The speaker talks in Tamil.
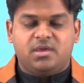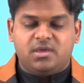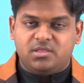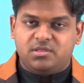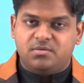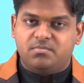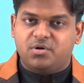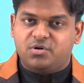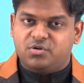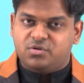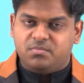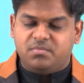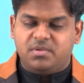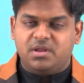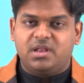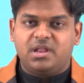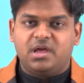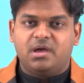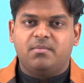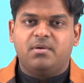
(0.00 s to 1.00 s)
இது மட்டும்
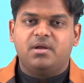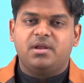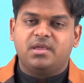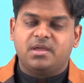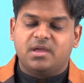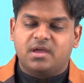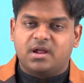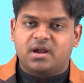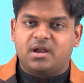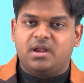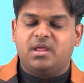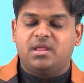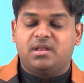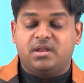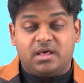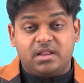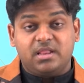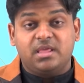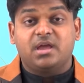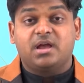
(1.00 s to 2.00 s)
இல்லாமல் நீங்கள் கடை
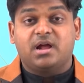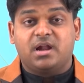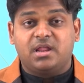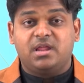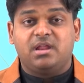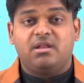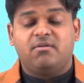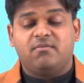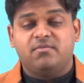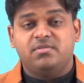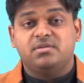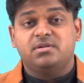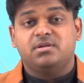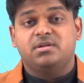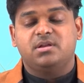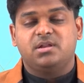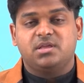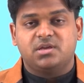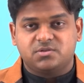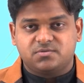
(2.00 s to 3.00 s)
நிறைய கடையில்
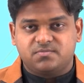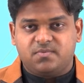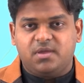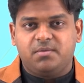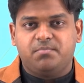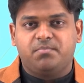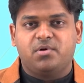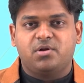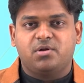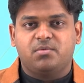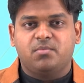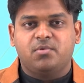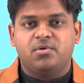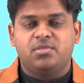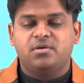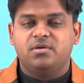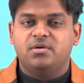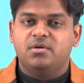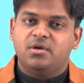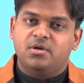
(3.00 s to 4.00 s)
வந்துட்டு நீங்கள் ஸ்பைப்
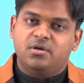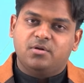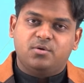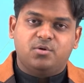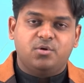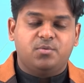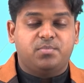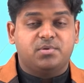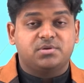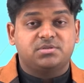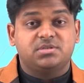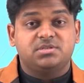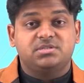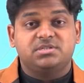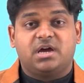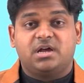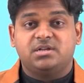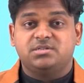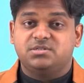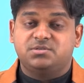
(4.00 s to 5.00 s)
பண்ணும்போது டூ
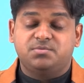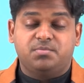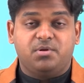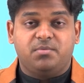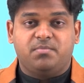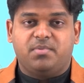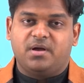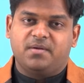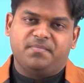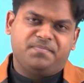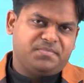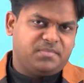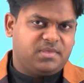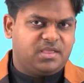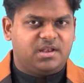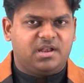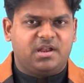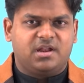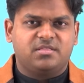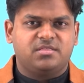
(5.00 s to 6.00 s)
பர்சன்ட் சார்ஜஸ் பிடிப்பாங்க
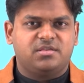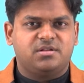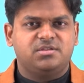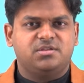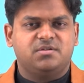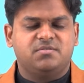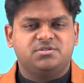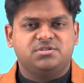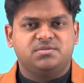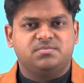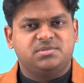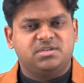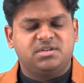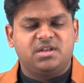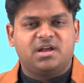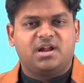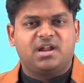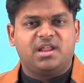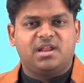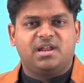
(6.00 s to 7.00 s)
எல்லாருக்கும் தெரிஞ்ச விஷயம்
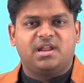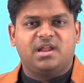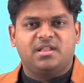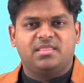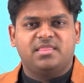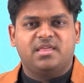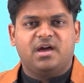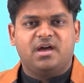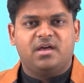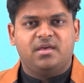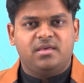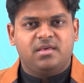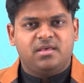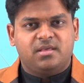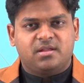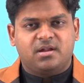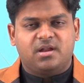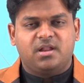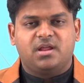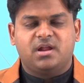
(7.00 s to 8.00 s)
சின்ன கடைங்களாக இருந்தால்
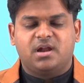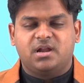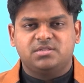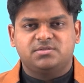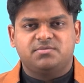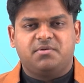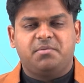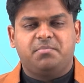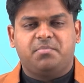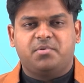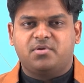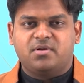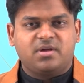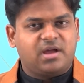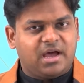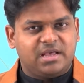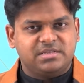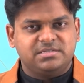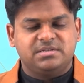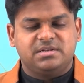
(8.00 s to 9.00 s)
கிரெடிட் கார்டு ஸ்வைப் பண்ணுற
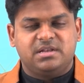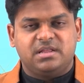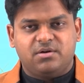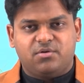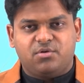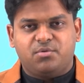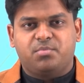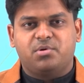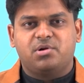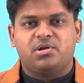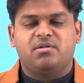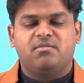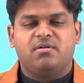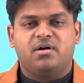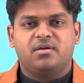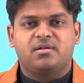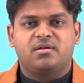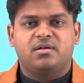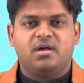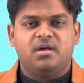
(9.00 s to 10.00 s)
காசு இல்லை ஒரு பொருளை
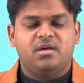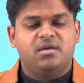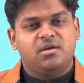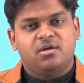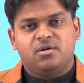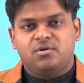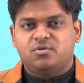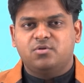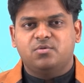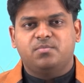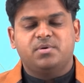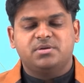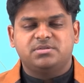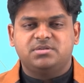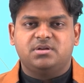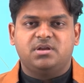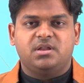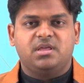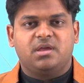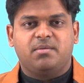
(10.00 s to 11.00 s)
வாங்கணும்னா டூ
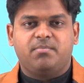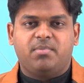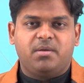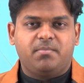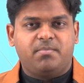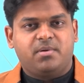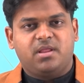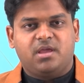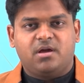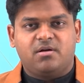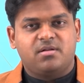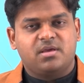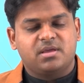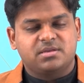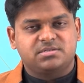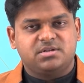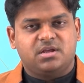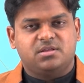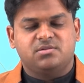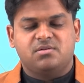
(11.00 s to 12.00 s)
பர்சன்ட் நீங்கள் பே பண்ணி ஆகணும்
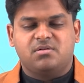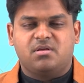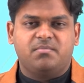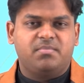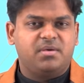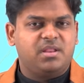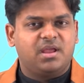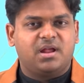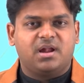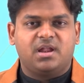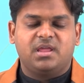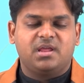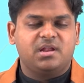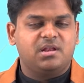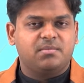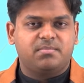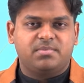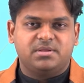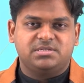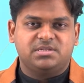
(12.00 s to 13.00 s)
எக்ஸ்ட்ரான்னு சொல்லலாம் பெரிய
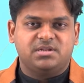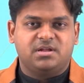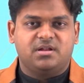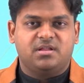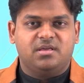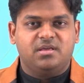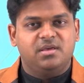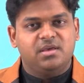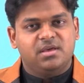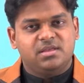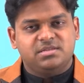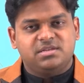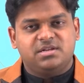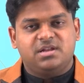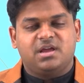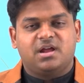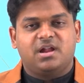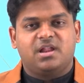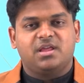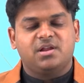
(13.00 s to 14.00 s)
கடைங்களுக்கு பிரச்சனை கிடையாது
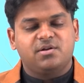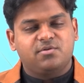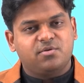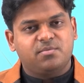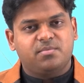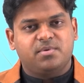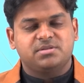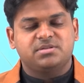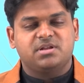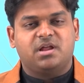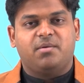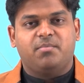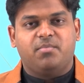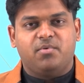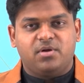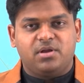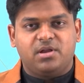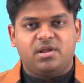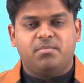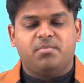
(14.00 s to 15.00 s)
சின்ன கடைங்க டூ பர்சன்ட்
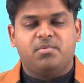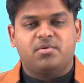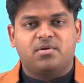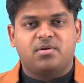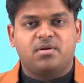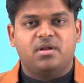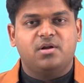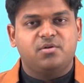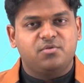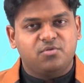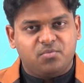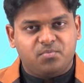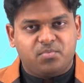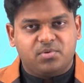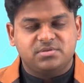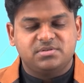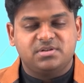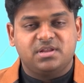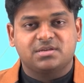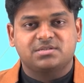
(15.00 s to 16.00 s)
அப்போது என்ன பண்ணுறோம்னா டூ
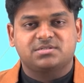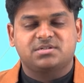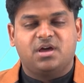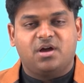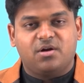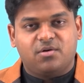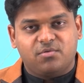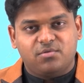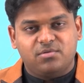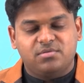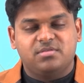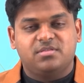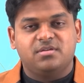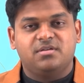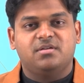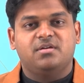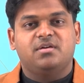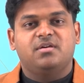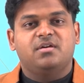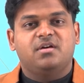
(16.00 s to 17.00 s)
பர்சன்ட் எக்ஸ்ட்ரா
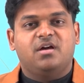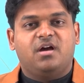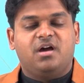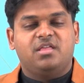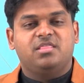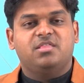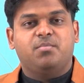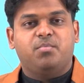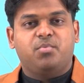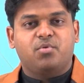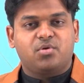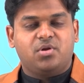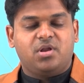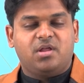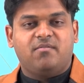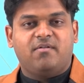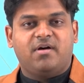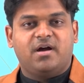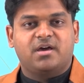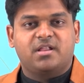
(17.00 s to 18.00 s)
கொடுத்து அந்த
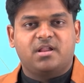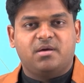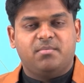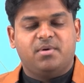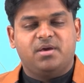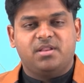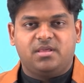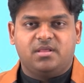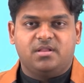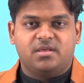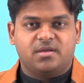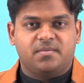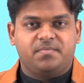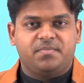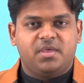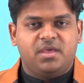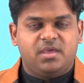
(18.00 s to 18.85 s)
பொருளை வாங்குற மாதிரி இருக்கும்